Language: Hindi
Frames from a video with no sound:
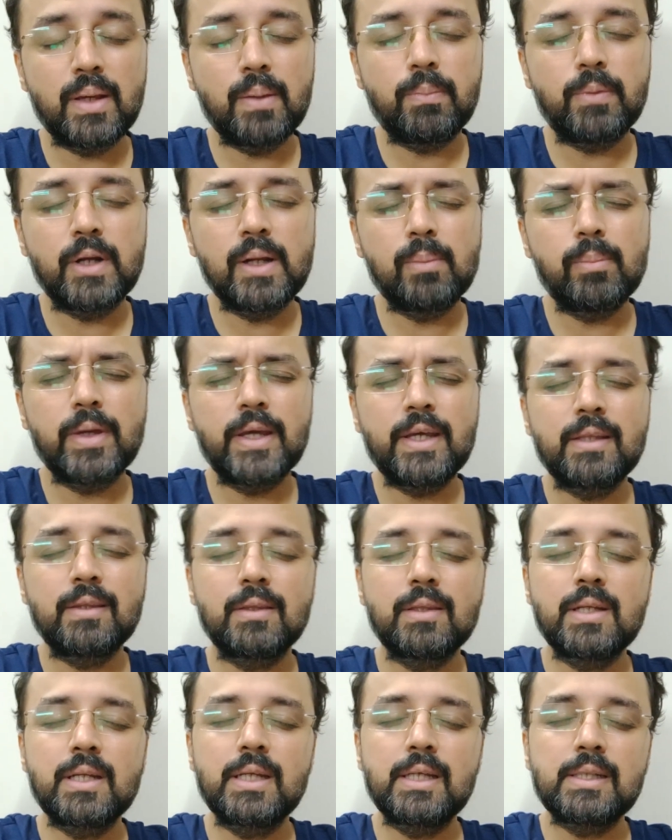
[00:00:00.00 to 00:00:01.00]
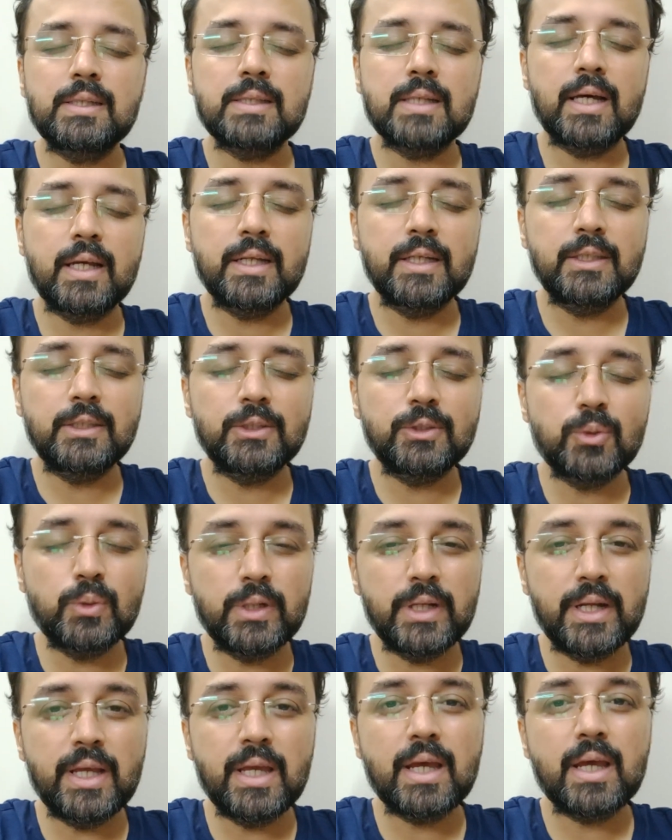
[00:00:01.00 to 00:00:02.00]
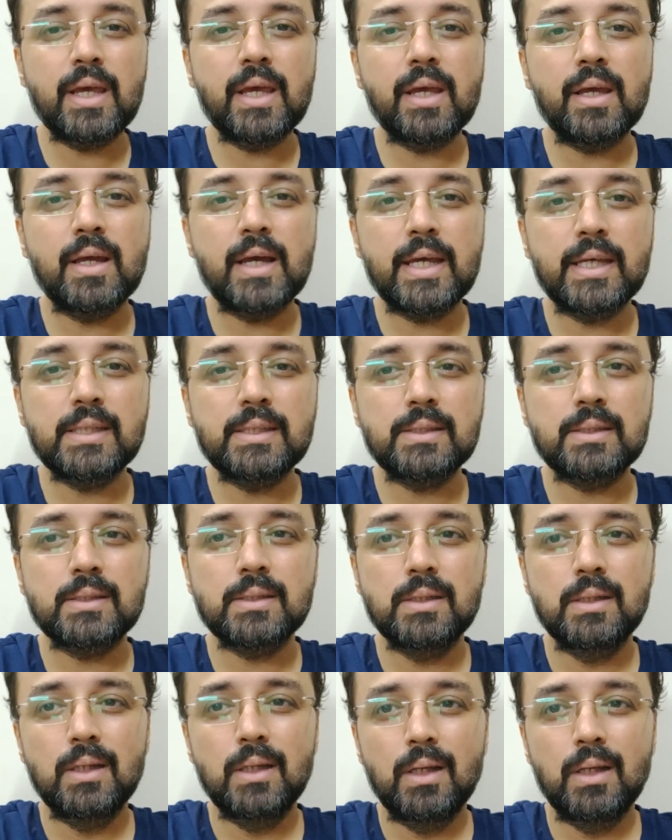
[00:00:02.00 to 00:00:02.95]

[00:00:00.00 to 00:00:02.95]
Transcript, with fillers: अप्रैल में इतनी सारी छुट्टियां हैं गाइस